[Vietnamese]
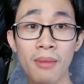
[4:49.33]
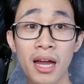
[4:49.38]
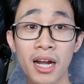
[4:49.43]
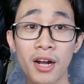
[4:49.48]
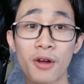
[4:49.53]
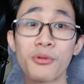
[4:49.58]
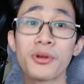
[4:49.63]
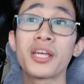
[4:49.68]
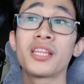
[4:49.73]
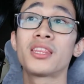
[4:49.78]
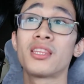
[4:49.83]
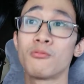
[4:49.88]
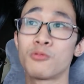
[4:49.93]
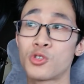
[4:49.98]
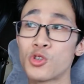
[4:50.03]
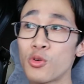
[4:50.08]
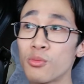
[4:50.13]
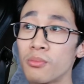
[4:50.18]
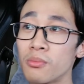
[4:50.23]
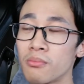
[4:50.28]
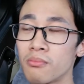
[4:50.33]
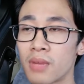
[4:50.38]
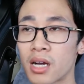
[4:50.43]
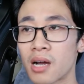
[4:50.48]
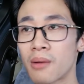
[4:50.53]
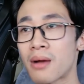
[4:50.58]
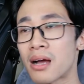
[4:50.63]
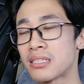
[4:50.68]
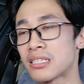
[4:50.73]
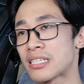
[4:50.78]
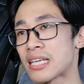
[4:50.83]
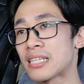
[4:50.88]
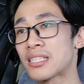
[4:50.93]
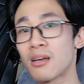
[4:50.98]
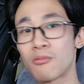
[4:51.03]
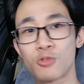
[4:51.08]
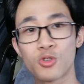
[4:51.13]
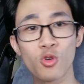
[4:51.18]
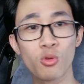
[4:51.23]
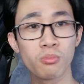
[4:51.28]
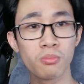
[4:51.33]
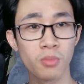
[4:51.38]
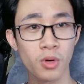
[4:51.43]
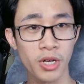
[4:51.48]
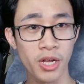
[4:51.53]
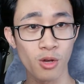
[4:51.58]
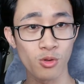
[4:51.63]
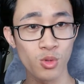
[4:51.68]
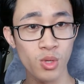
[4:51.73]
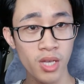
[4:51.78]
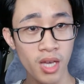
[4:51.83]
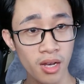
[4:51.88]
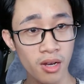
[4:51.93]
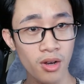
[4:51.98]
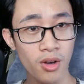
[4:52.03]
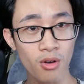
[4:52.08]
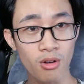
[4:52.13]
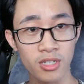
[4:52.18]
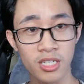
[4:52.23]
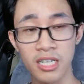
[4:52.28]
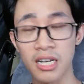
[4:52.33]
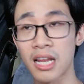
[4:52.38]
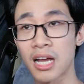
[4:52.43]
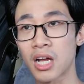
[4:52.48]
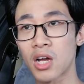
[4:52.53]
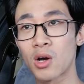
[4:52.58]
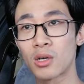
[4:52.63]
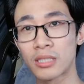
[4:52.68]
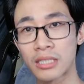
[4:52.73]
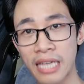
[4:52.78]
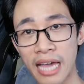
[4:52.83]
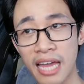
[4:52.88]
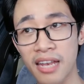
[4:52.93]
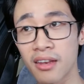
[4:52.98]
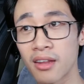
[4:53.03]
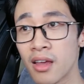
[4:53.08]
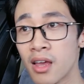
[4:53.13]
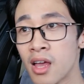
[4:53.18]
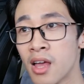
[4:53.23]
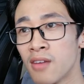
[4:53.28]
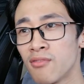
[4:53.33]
Các bạn không nên tập trung mà các bạn sẽ tập trung một điều duy nhất đó chính là content.